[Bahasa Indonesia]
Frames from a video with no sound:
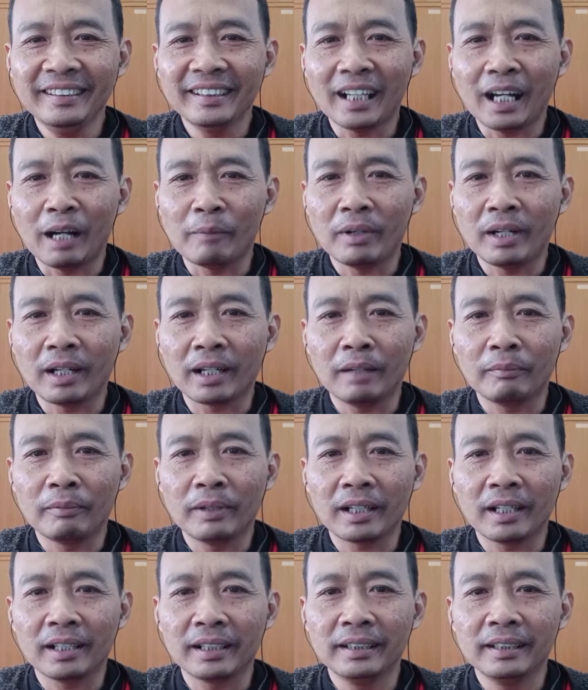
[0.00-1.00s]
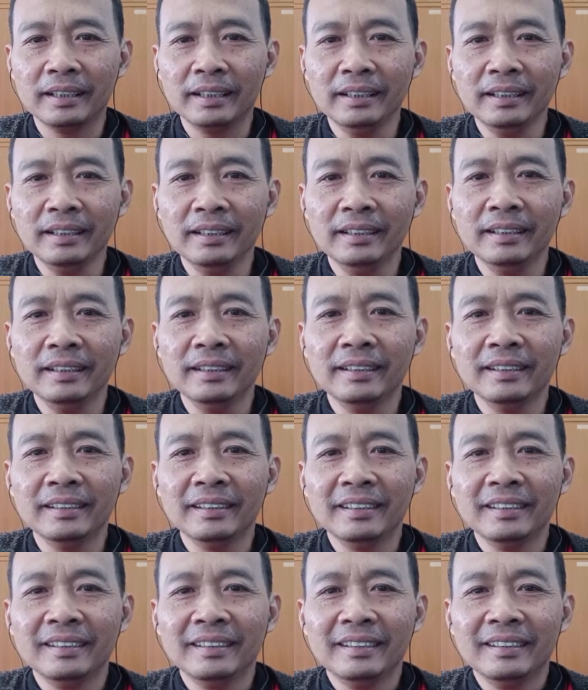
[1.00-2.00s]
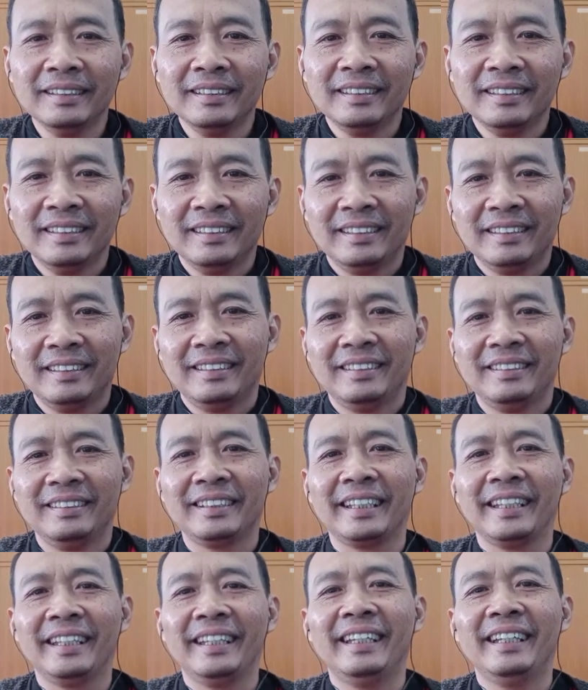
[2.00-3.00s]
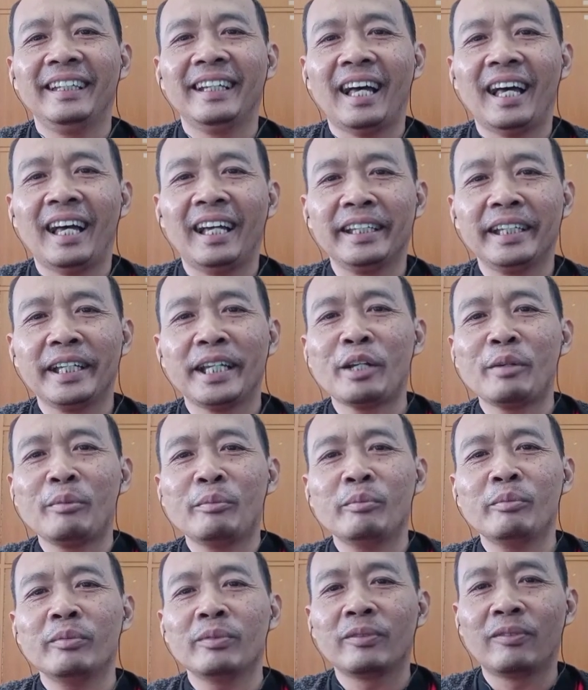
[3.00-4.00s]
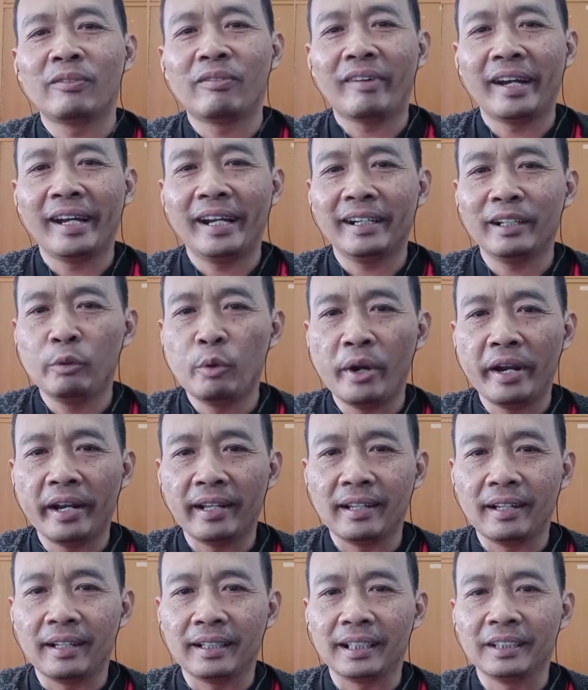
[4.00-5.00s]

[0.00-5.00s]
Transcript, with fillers: Apa kabar hari ini? Oke, okay, I am very well.